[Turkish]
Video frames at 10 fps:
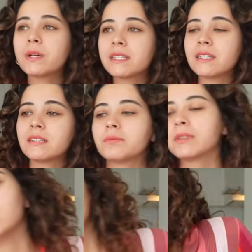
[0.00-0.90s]

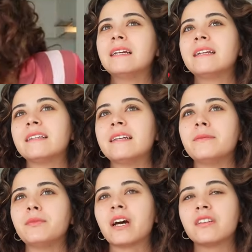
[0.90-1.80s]
kanalımda
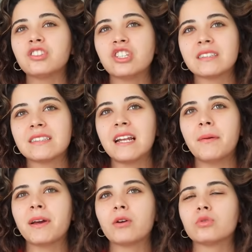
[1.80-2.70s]
birilerini yanlış
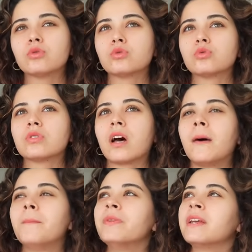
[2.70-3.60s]
etkilemek
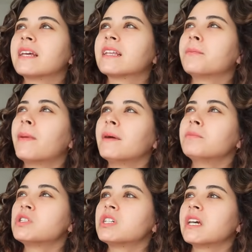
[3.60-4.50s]
konusunda ya da ben
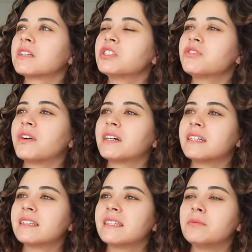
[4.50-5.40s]
bir şey yanlış ifade
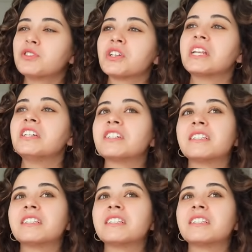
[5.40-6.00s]
ettiğim için linç